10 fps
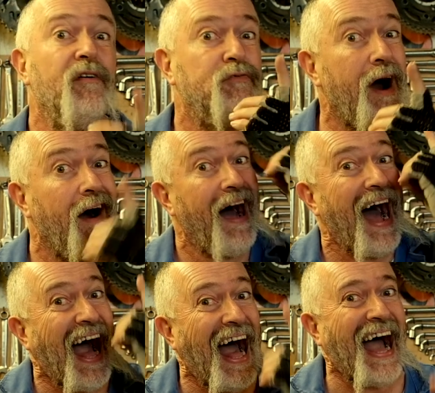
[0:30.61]
voire
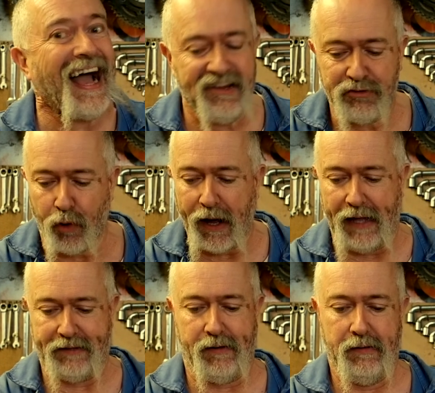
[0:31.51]

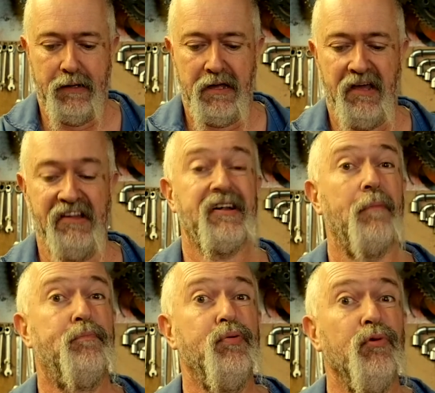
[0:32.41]
aristocrate. Et ça
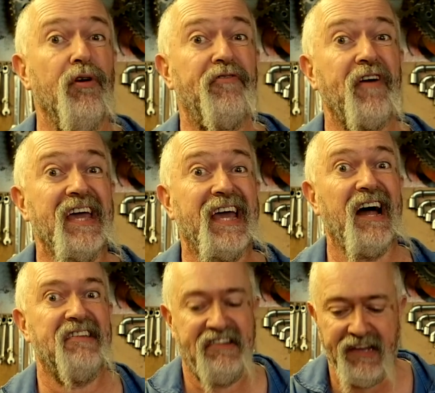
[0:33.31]
pue le fric et la
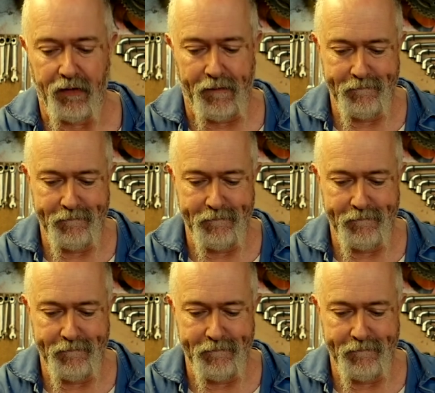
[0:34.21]
cire.